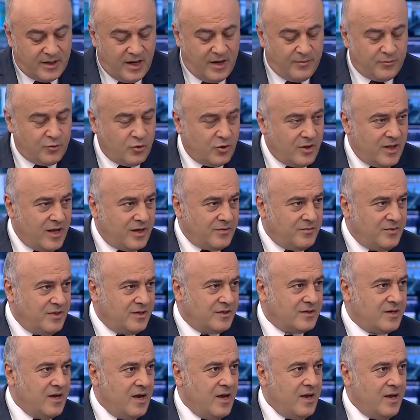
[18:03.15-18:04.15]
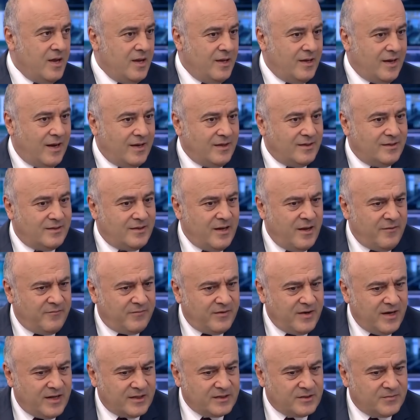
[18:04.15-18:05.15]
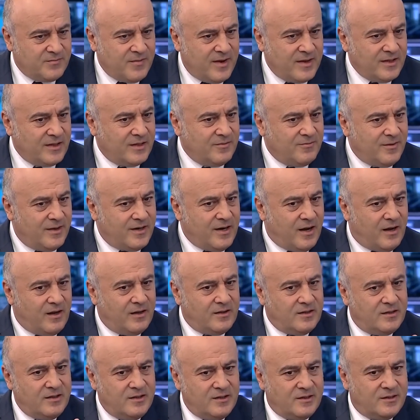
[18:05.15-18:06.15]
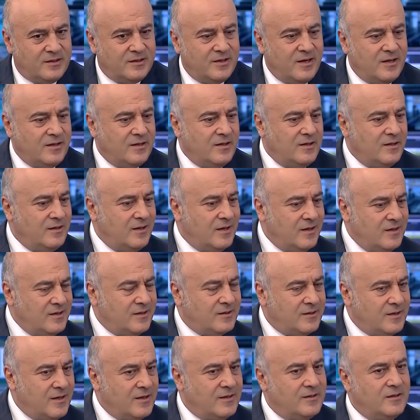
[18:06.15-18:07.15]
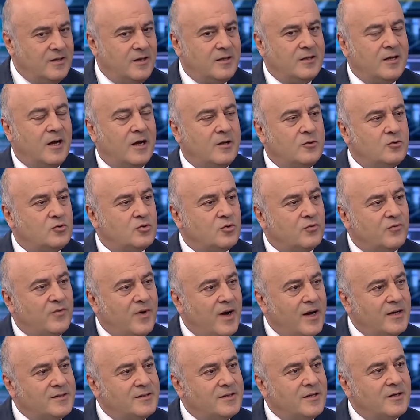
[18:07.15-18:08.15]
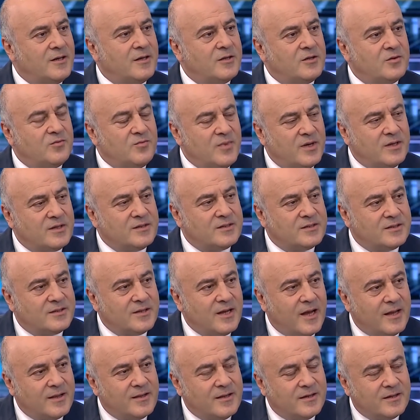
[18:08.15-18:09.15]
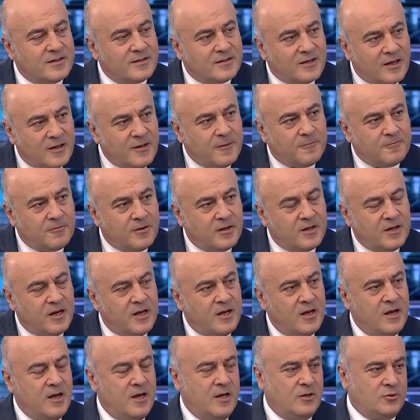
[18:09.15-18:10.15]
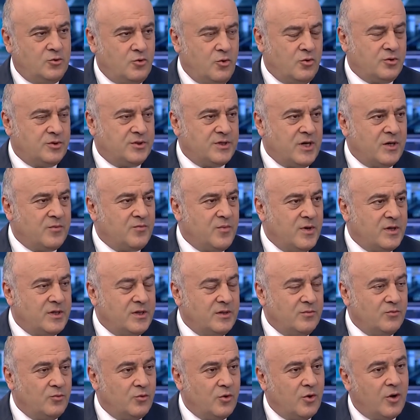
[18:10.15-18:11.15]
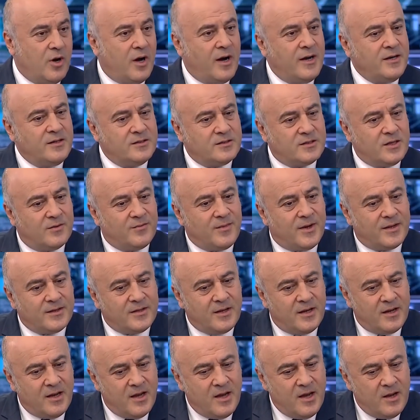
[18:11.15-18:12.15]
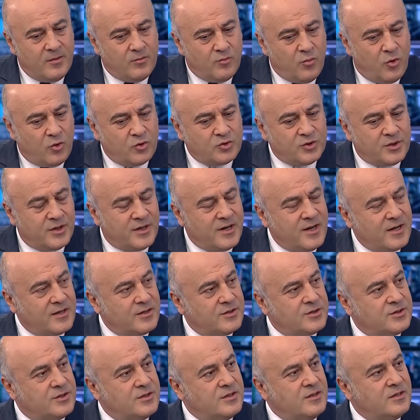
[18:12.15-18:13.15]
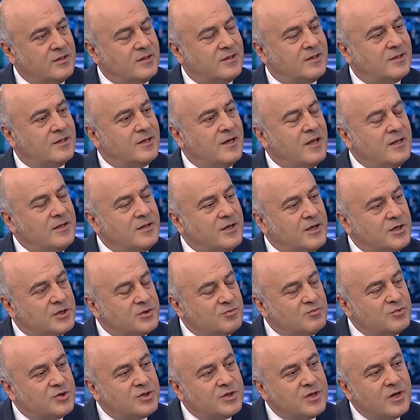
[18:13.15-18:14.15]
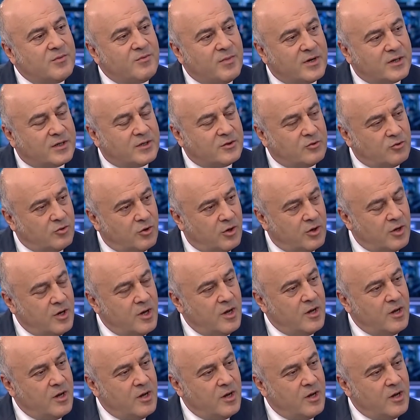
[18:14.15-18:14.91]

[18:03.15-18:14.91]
Ne yapıyorlar? Bir, yani refinansman gibi yani aldığı krediyi yeni krediyle daha düşük faize getirmek isteyenlerin taleplerine çok sıcak bakılmıyor. Aynı zamanda borçlanan kişinin kredi geçmişine bakılıyor.